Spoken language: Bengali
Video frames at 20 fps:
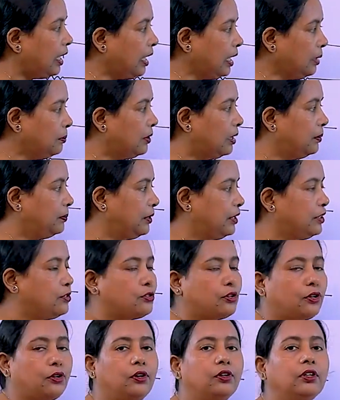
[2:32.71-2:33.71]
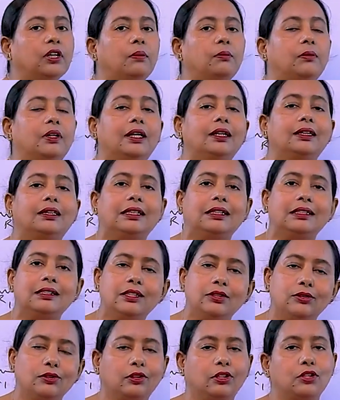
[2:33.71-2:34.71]
এইভাবে যখন আমরা
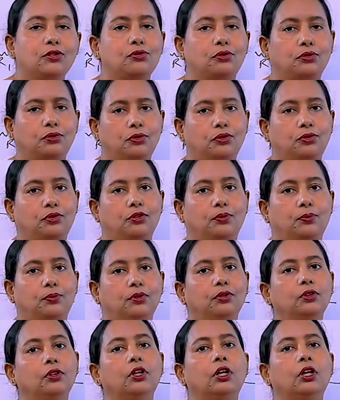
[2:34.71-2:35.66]
তিনটি রোধকে যুক্ত করব